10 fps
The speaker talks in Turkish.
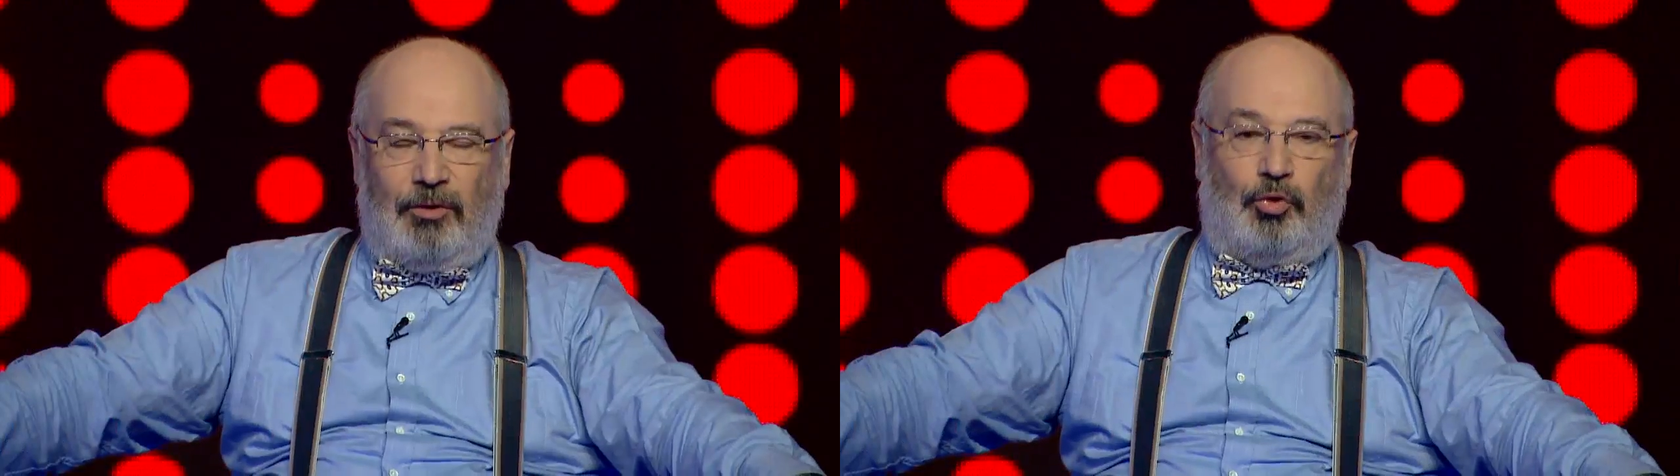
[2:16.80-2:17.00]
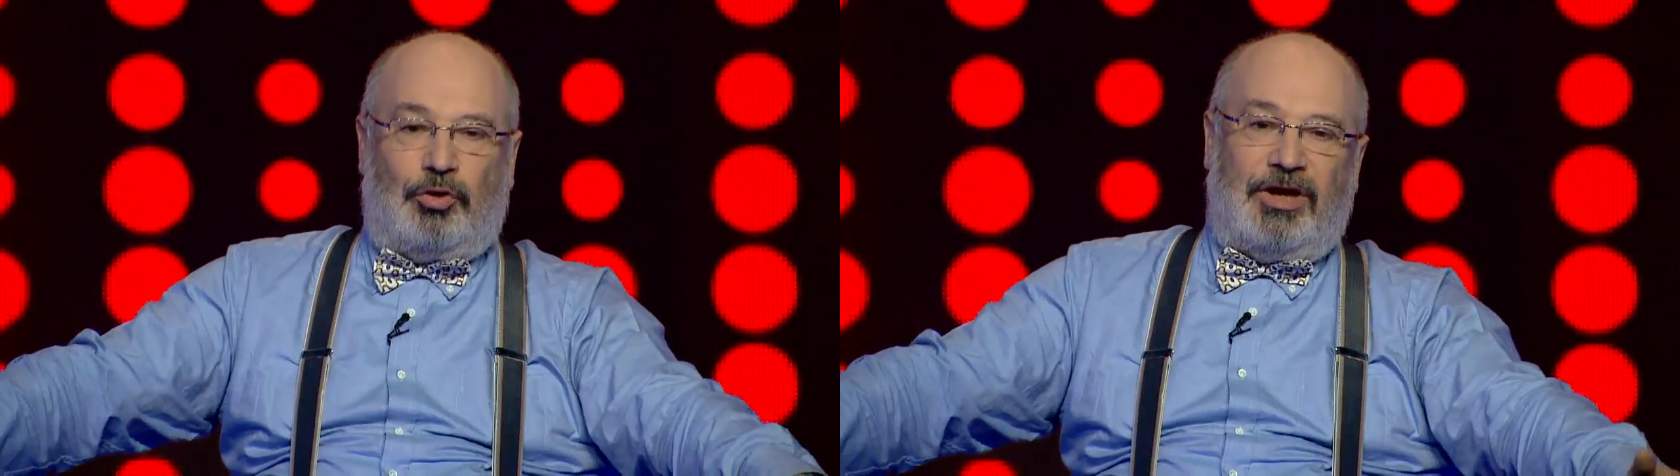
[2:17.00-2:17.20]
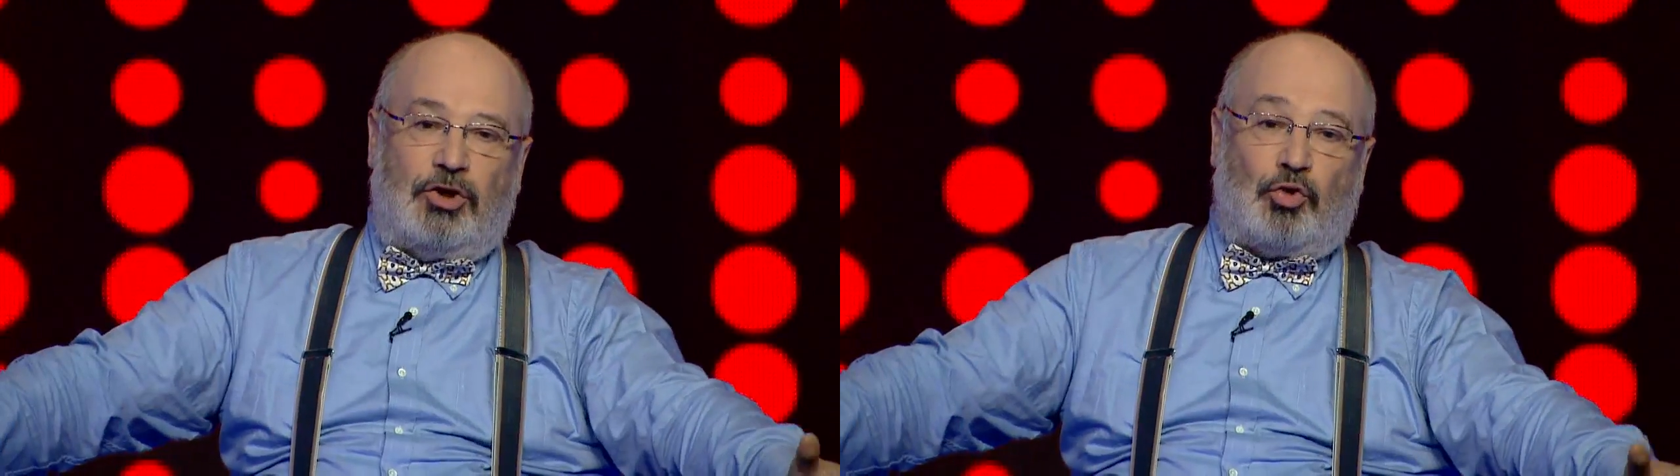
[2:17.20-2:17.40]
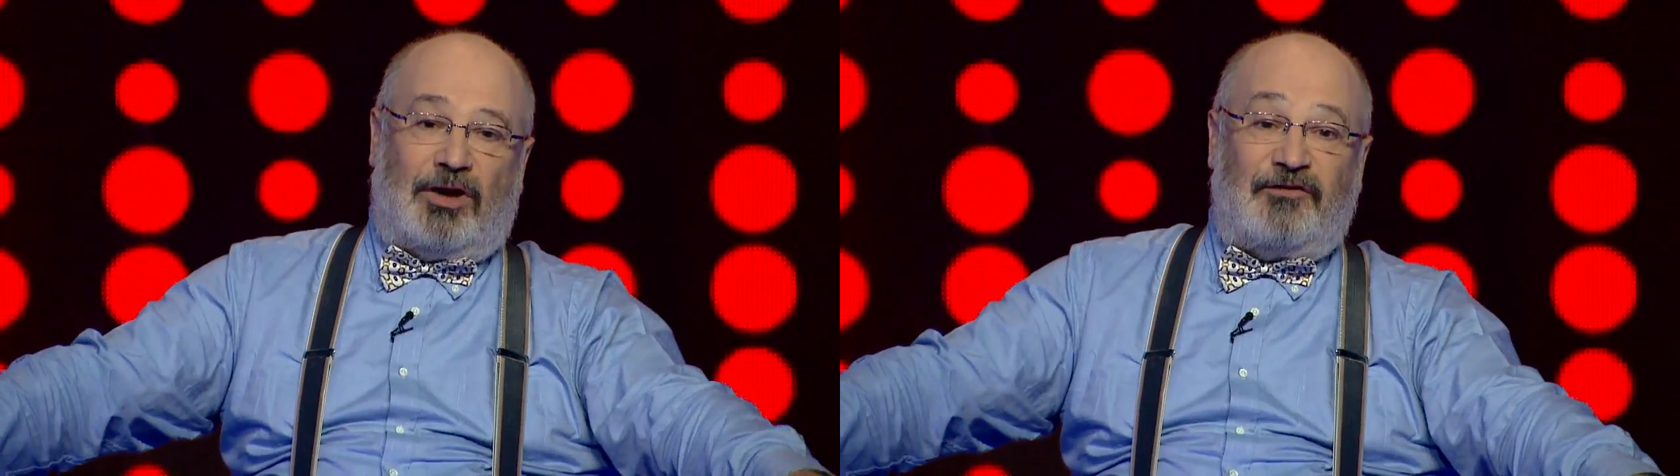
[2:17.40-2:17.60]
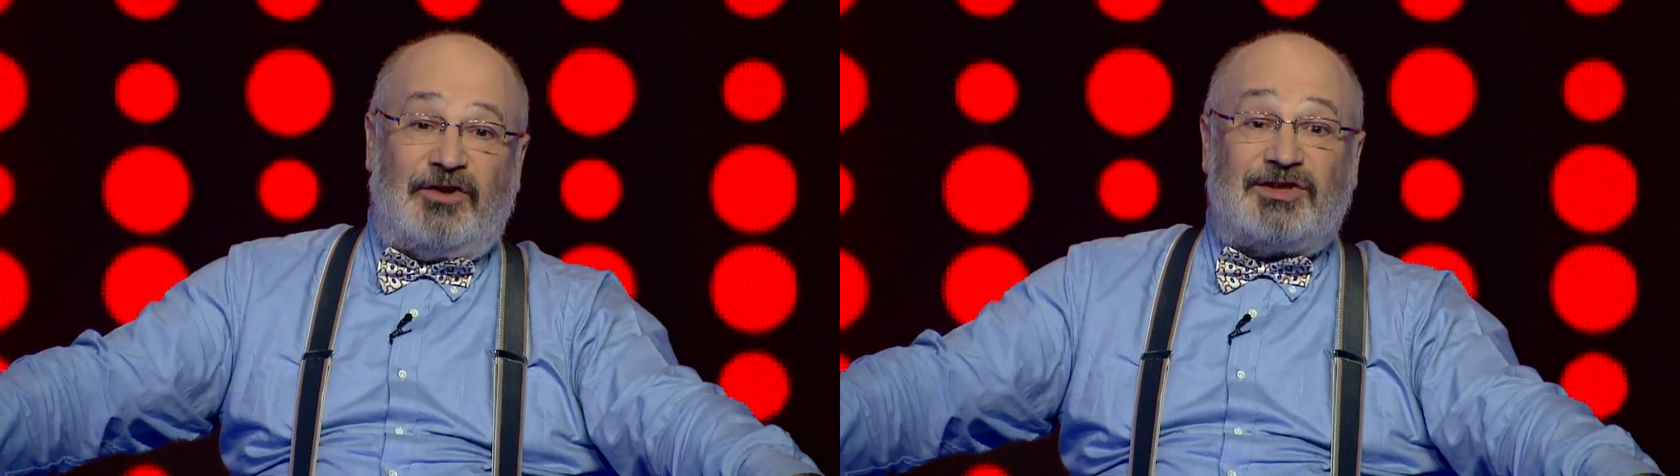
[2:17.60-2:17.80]
Türkiye
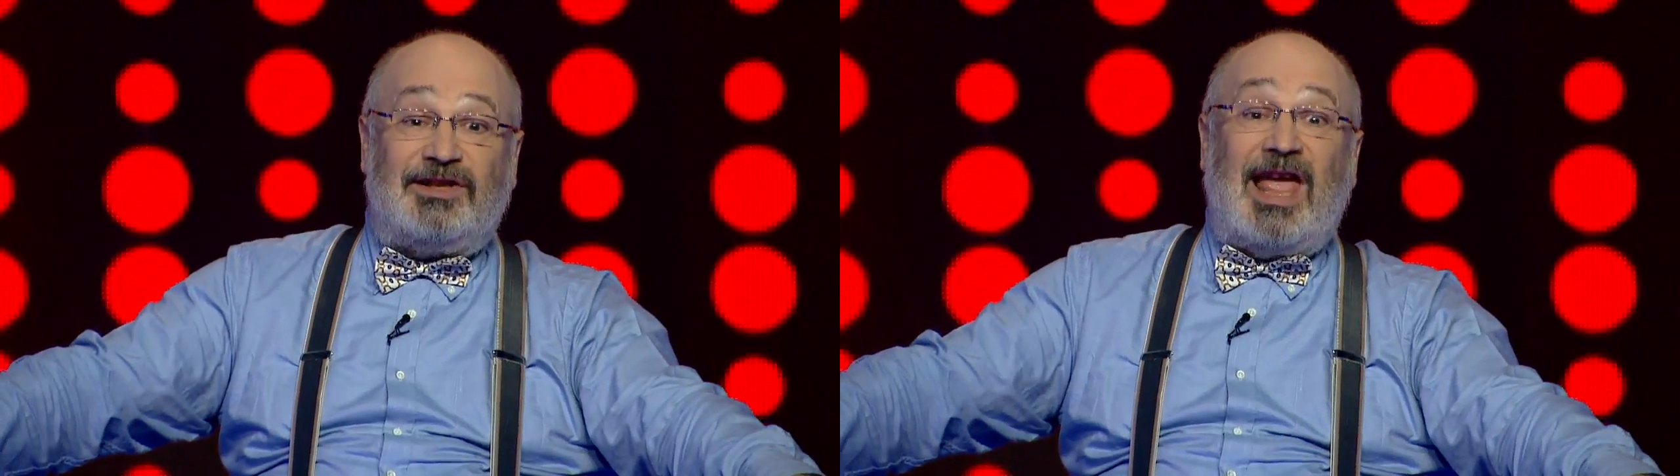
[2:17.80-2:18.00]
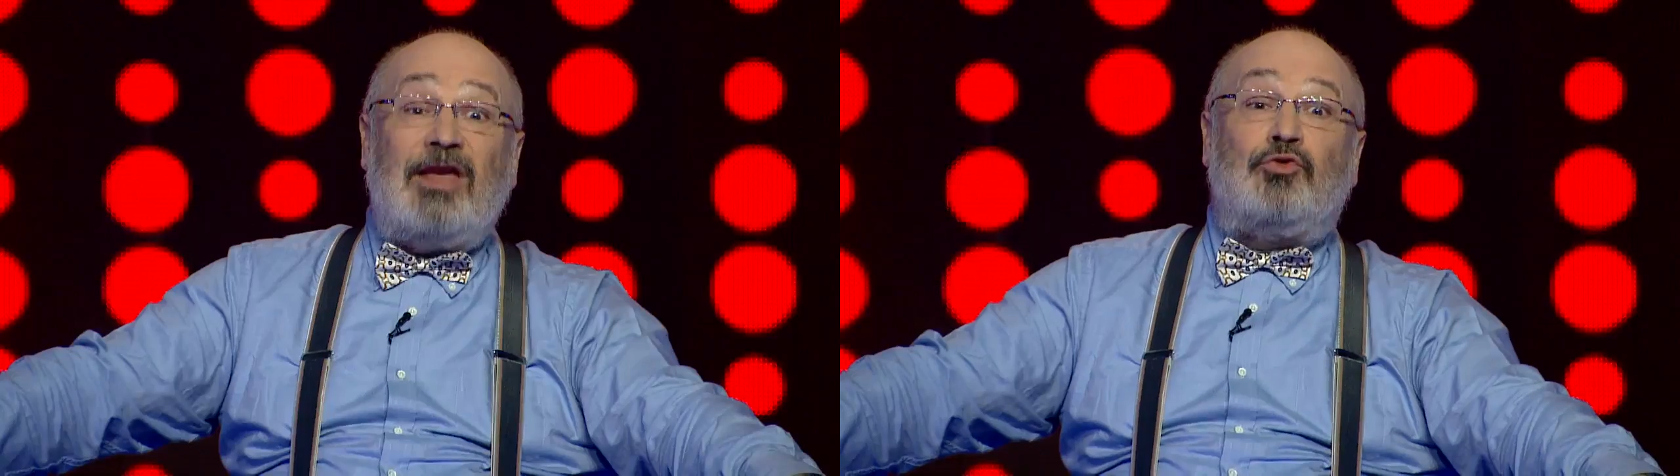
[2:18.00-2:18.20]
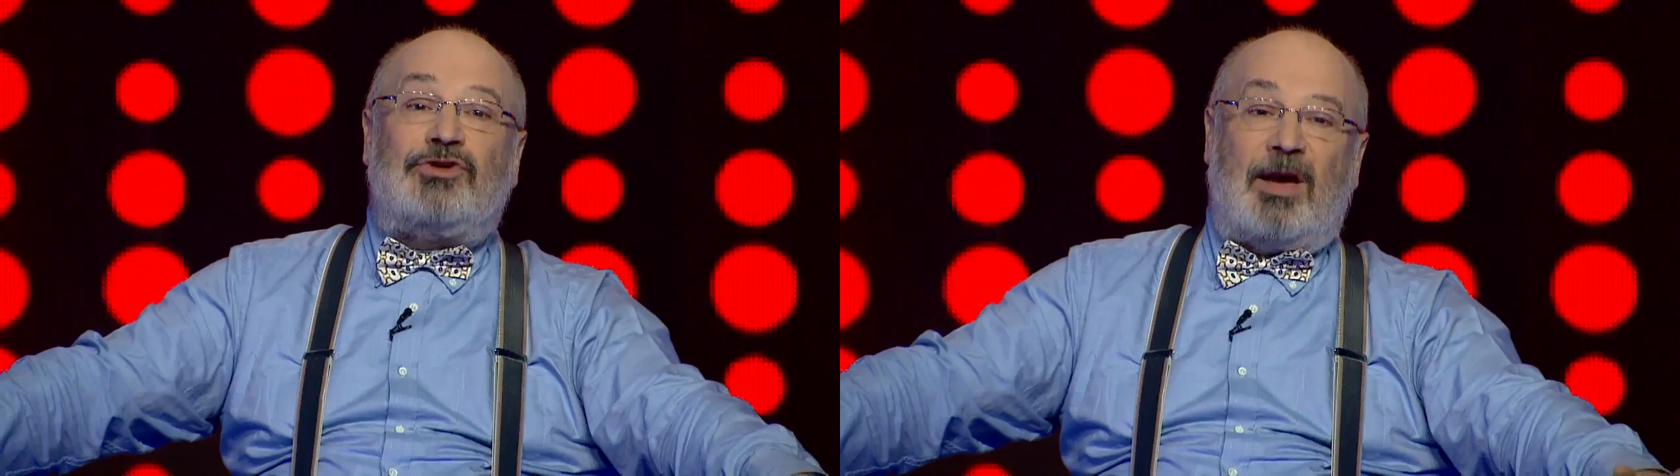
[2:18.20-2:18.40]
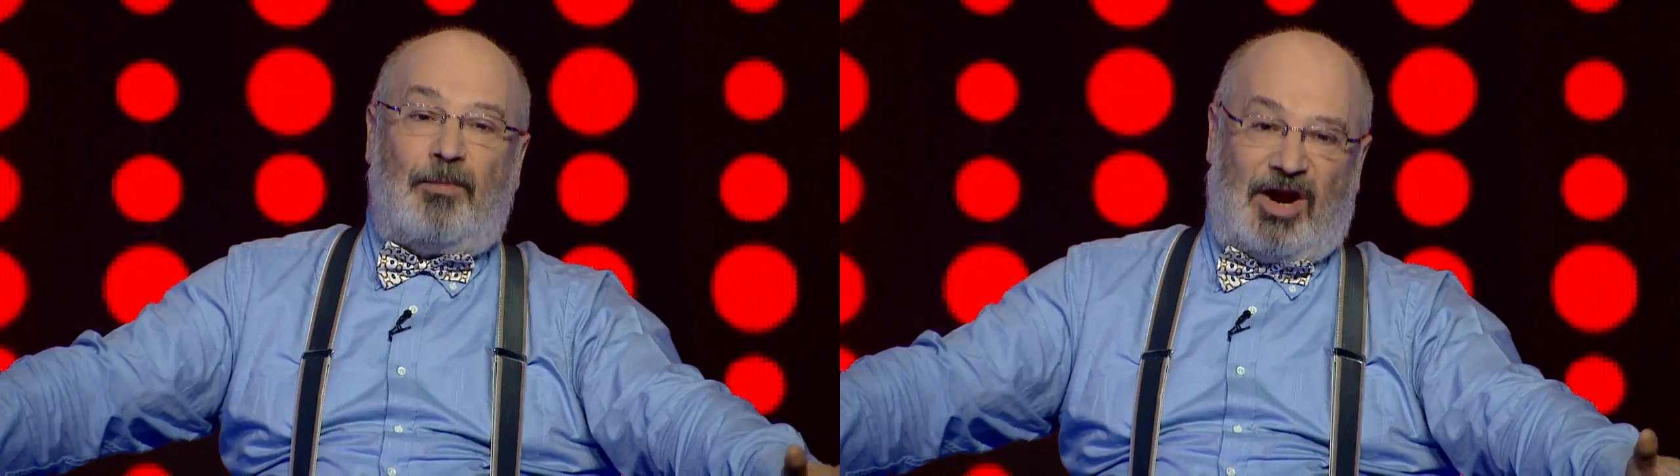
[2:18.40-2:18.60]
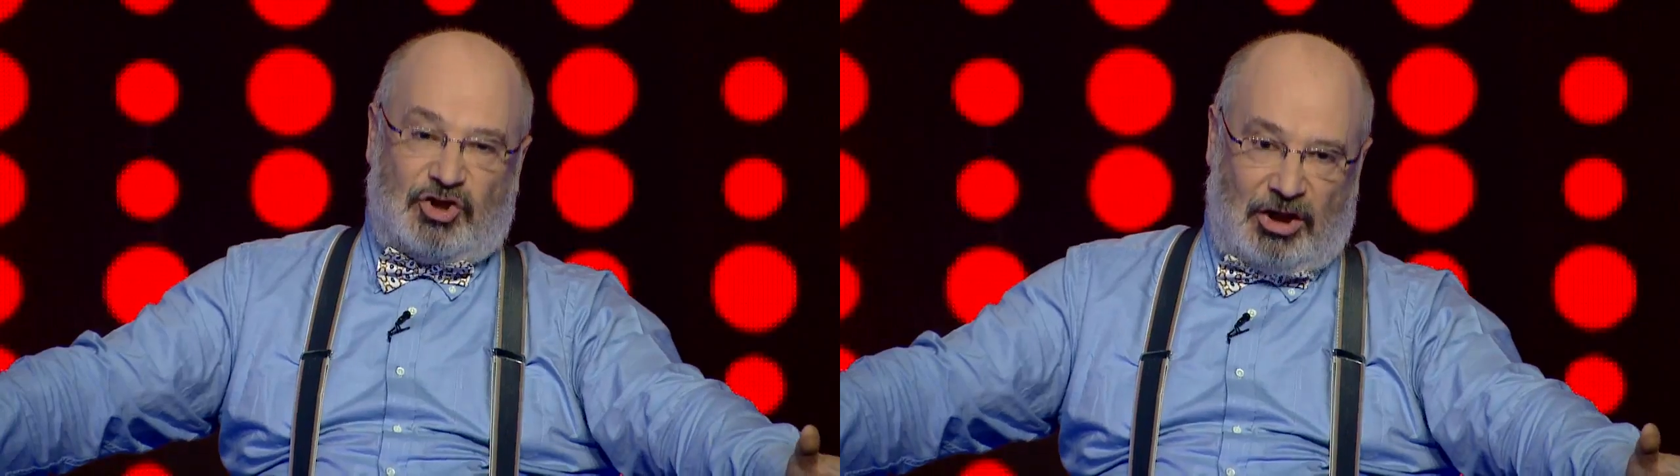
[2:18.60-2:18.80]
coğrafyasının en
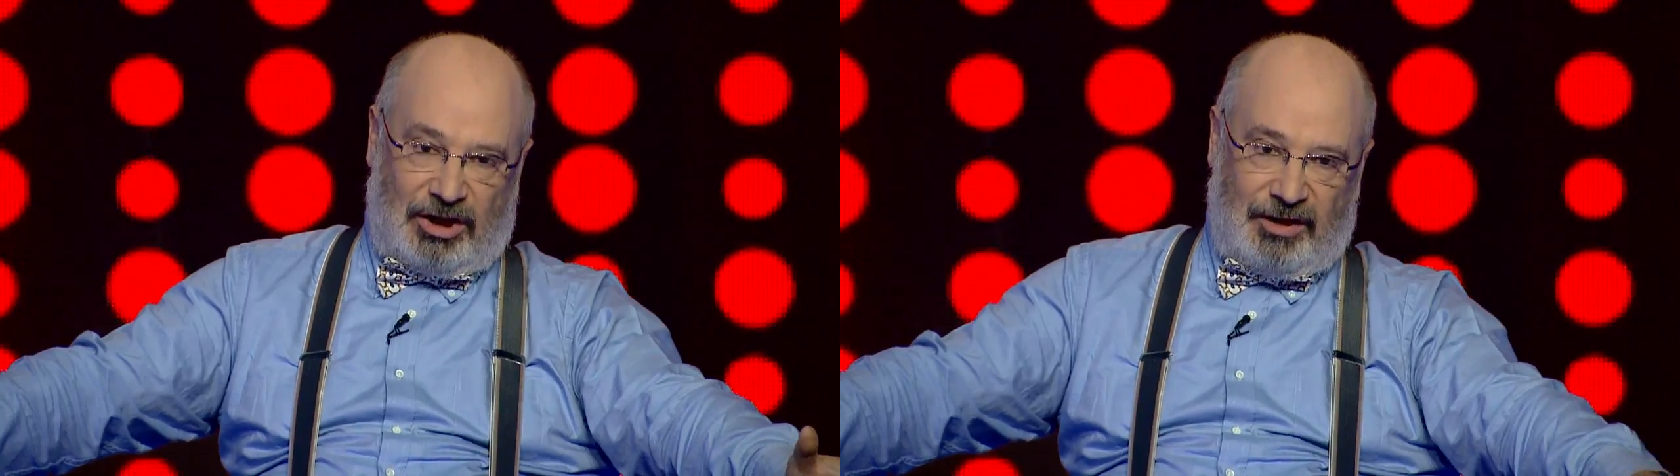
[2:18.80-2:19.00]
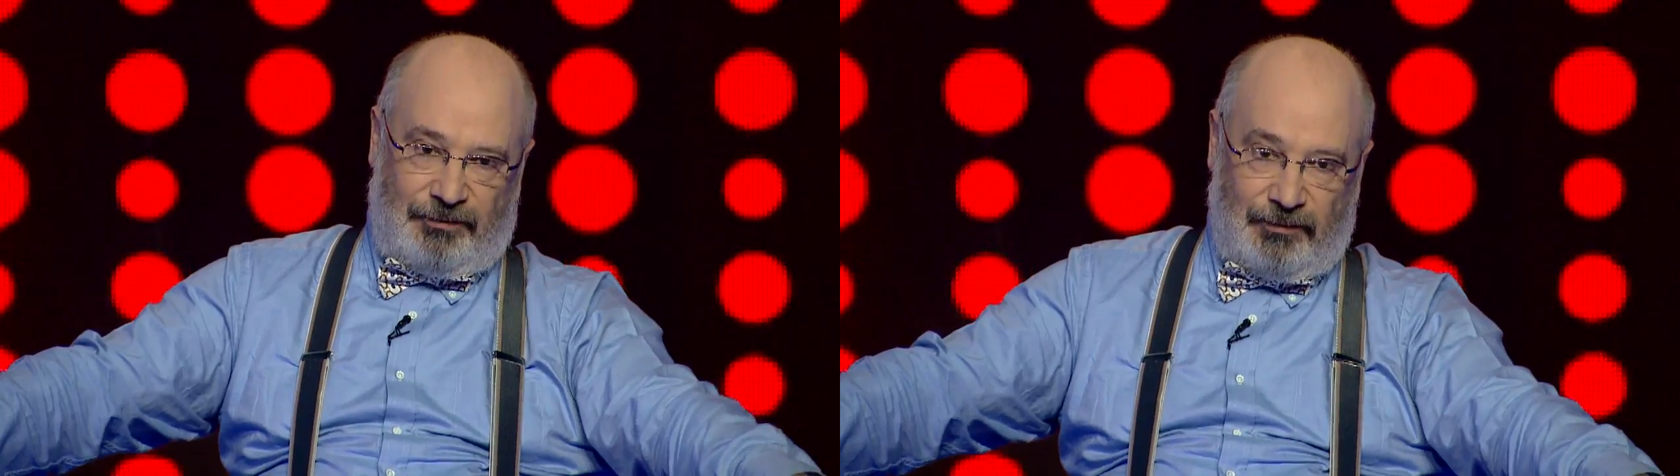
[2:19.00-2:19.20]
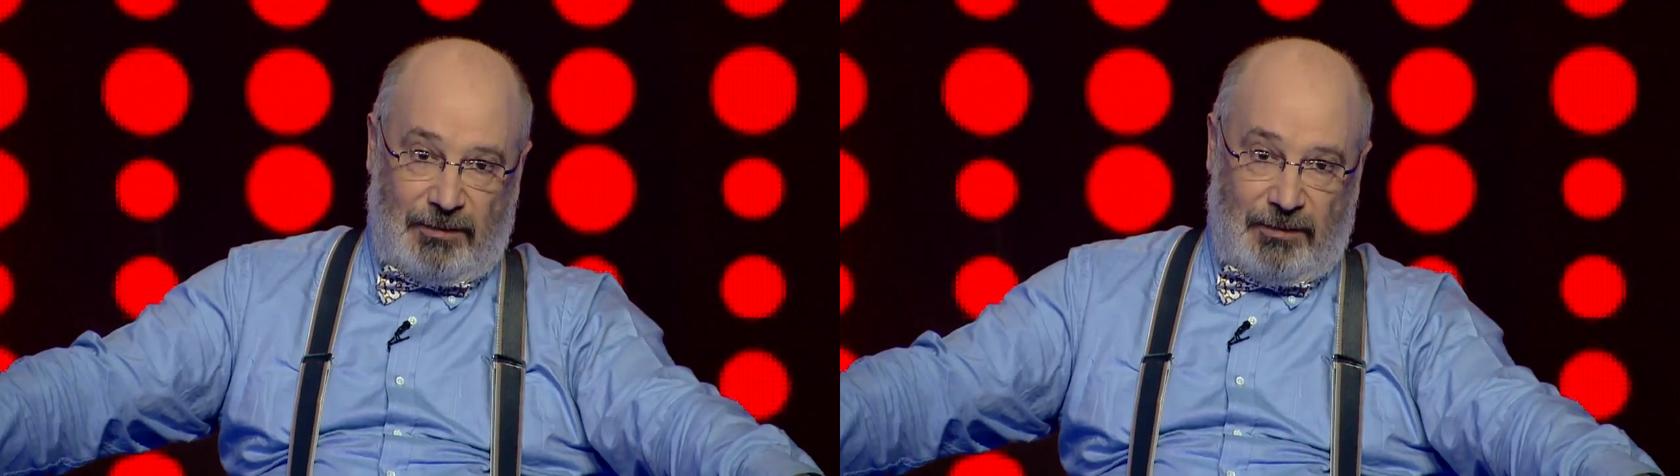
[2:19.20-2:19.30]
güzel parçaları.